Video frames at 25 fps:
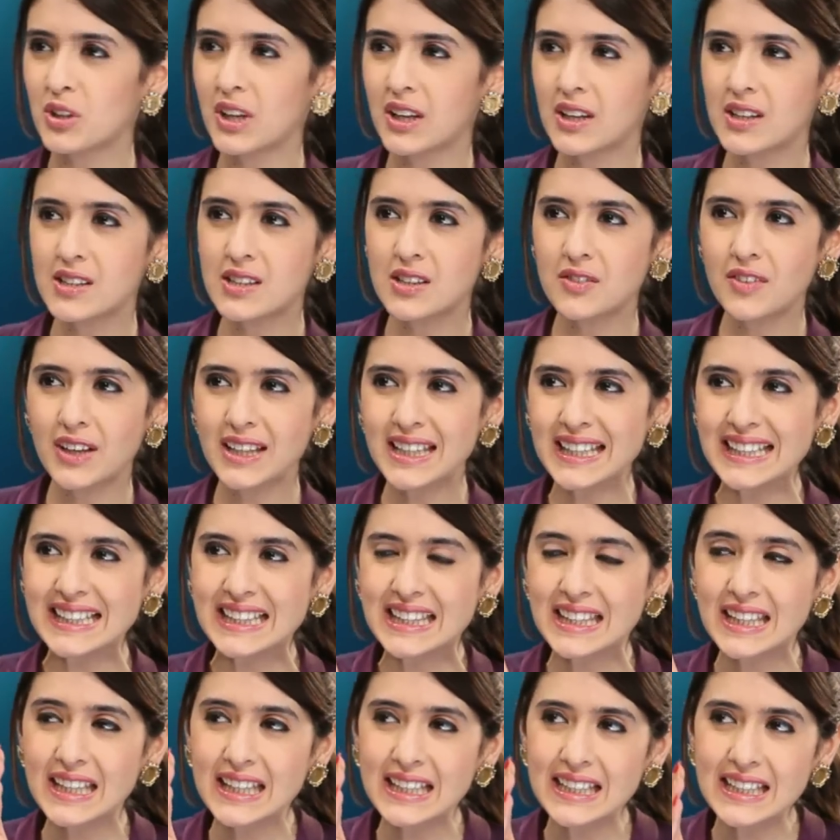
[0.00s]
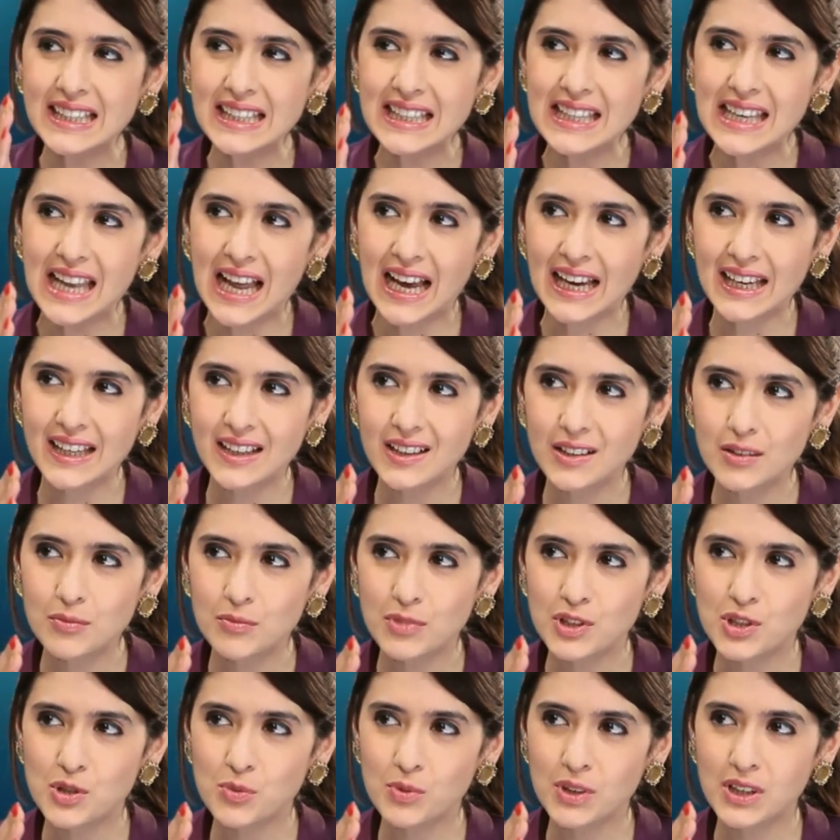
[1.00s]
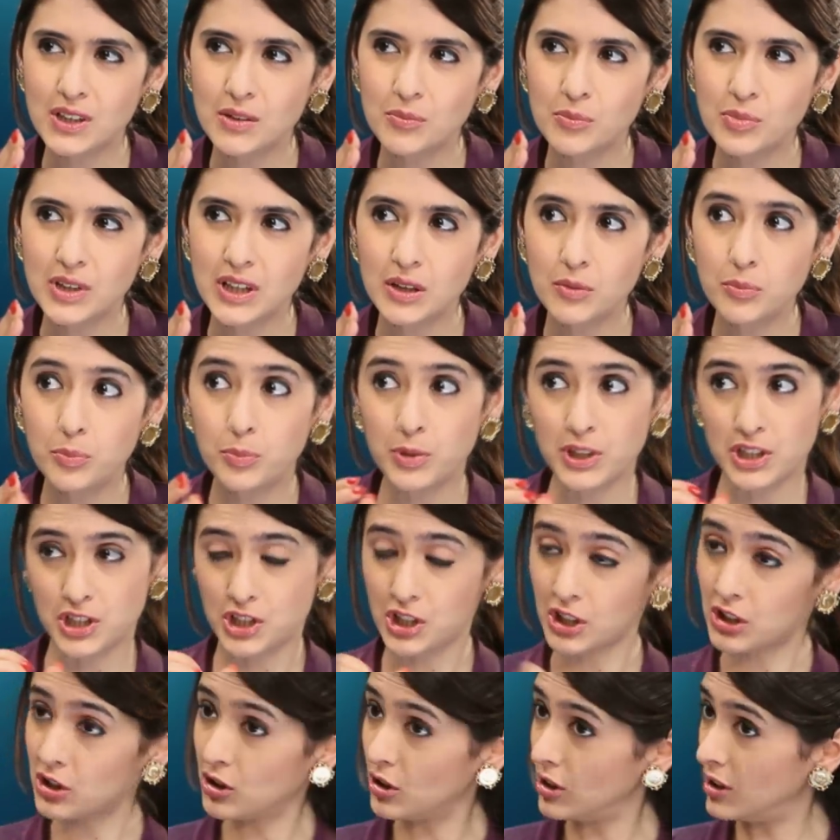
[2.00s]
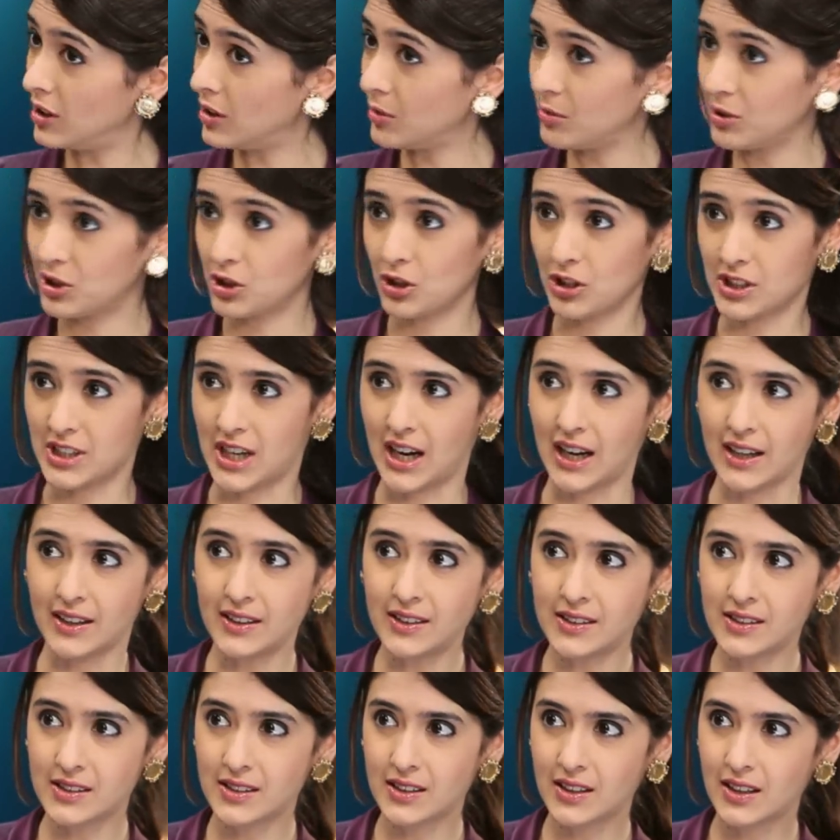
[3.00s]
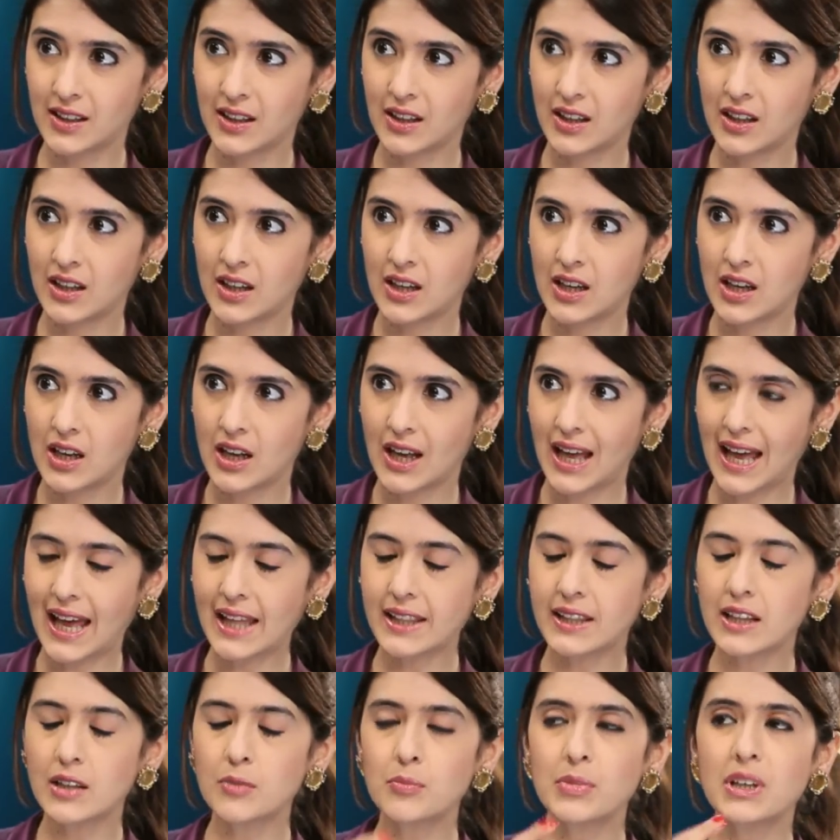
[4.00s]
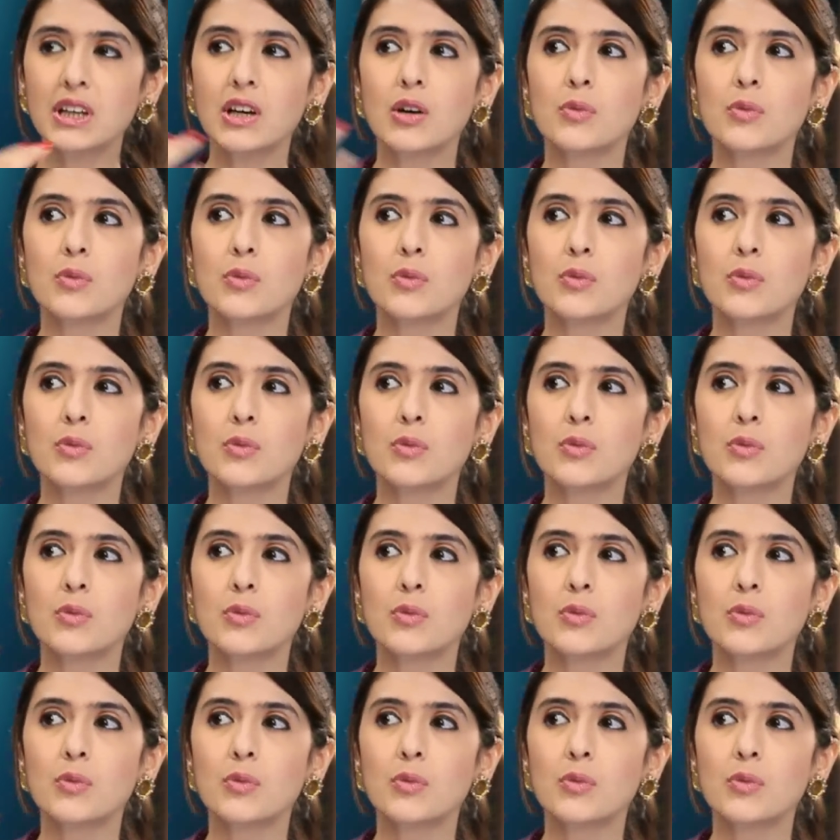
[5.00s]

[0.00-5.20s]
देर इज अ वेरी थिन लाइन बिटवीन बींग पर्टिकुलर विथ योर डाइट एंड देन बींग